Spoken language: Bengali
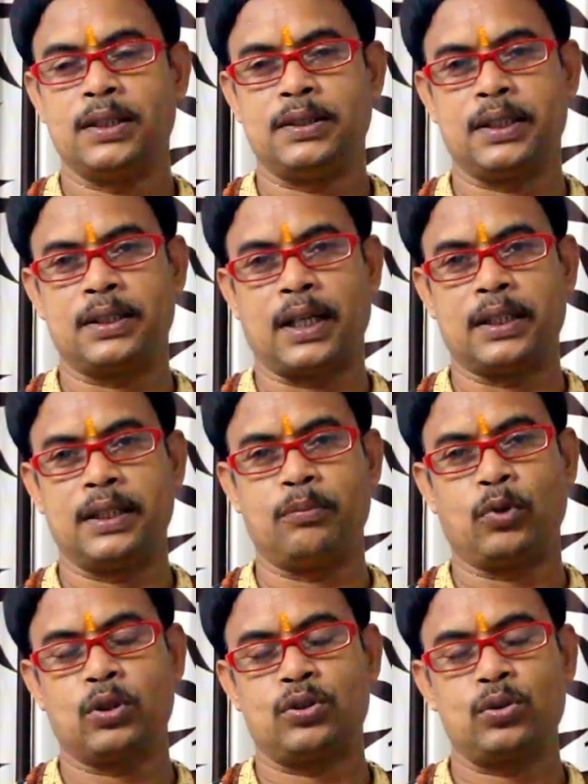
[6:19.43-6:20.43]
যে তাদের
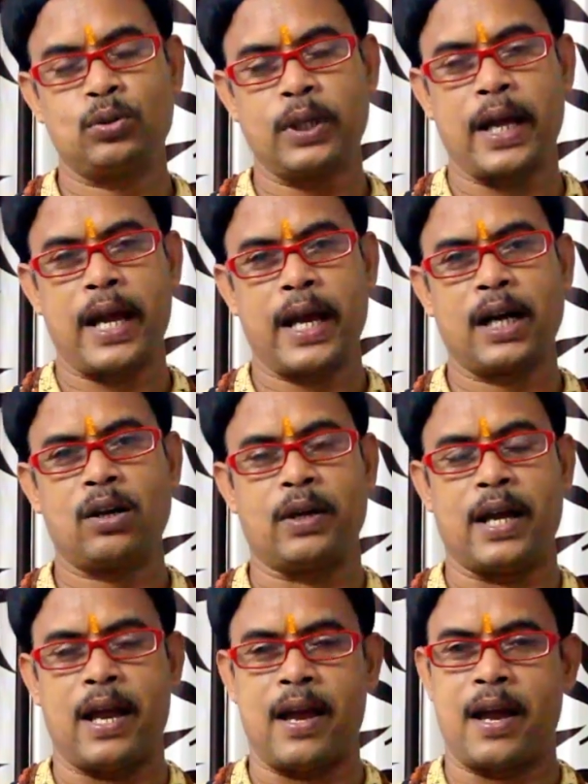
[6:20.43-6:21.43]
মত শুধু এক
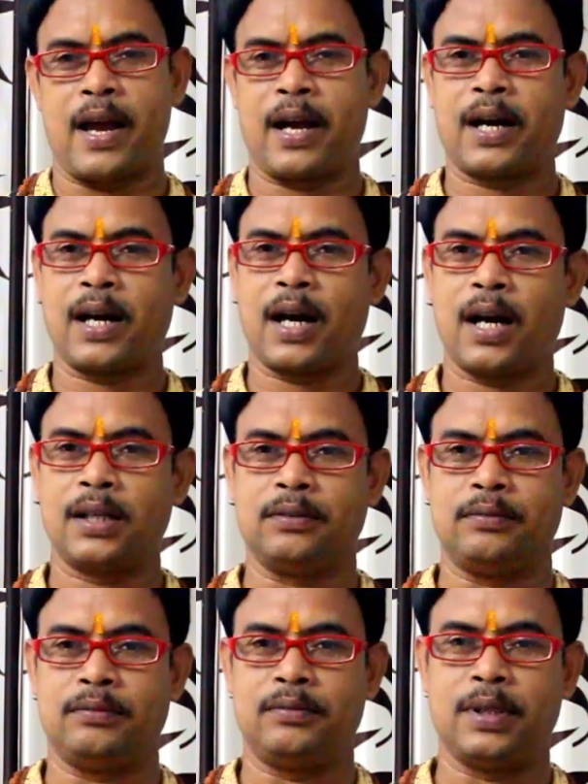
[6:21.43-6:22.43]
নয়
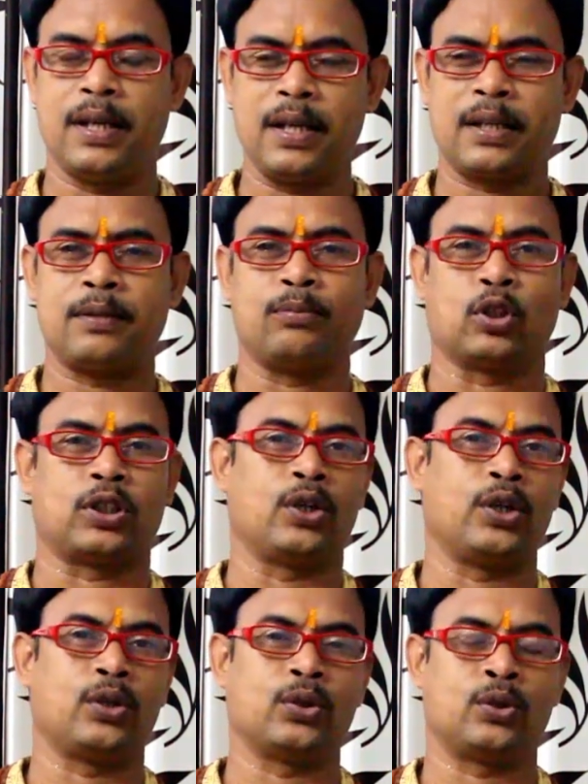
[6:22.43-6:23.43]
একাধিক
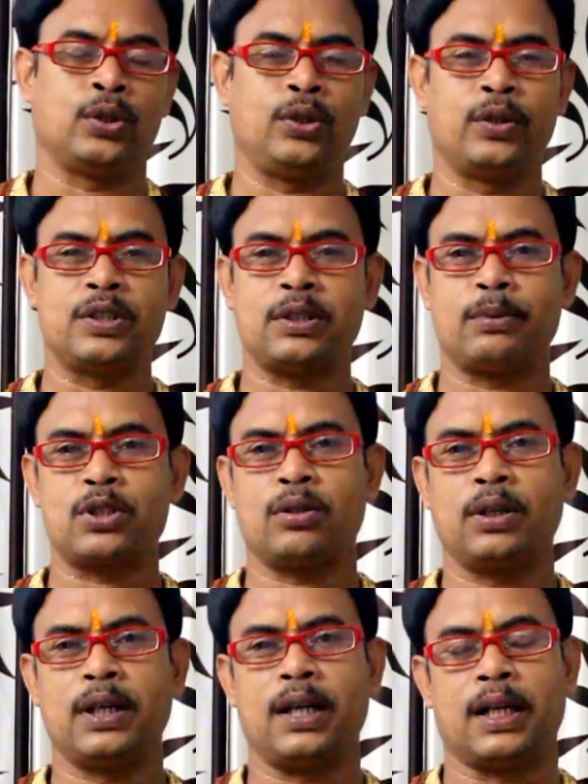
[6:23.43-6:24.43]
মতানৈক্য তৈরি হয়েছে আমার
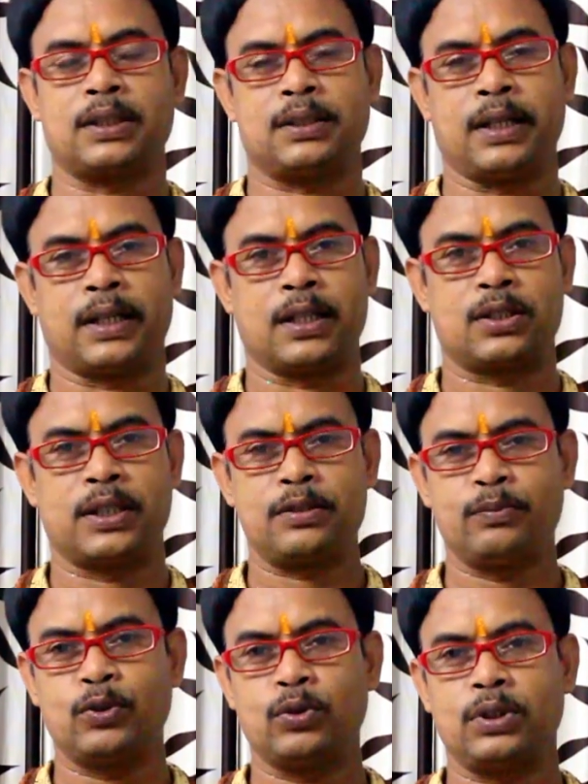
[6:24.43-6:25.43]
সঙ্গে লাস্টে একটা শেষ
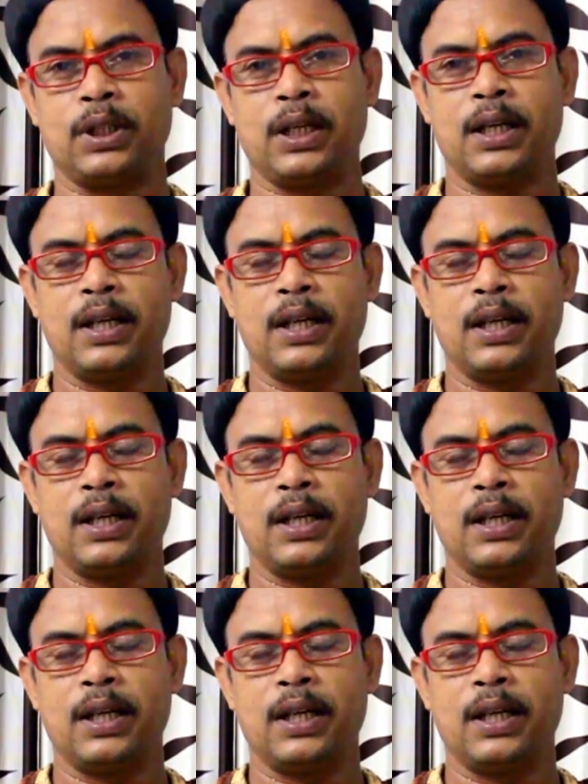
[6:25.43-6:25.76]
মুহূর্তে